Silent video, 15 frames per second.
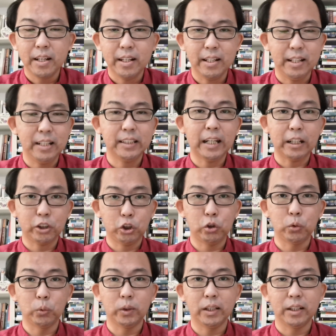伊丽莎
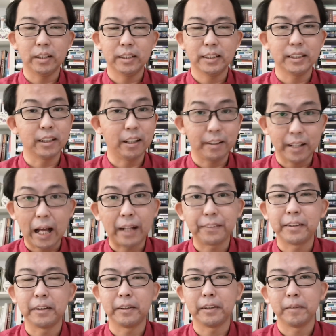求的是很
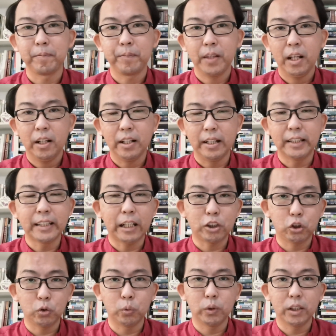难得的，伊丽莎
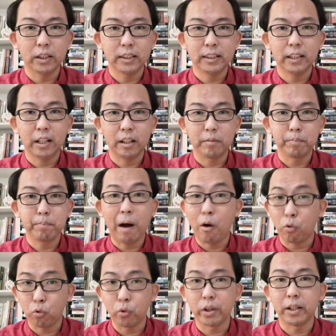求的是很
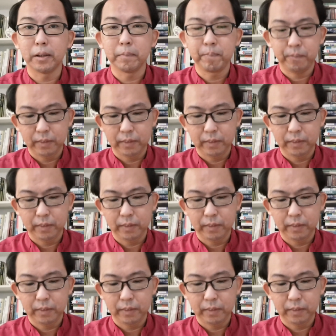宝贵的。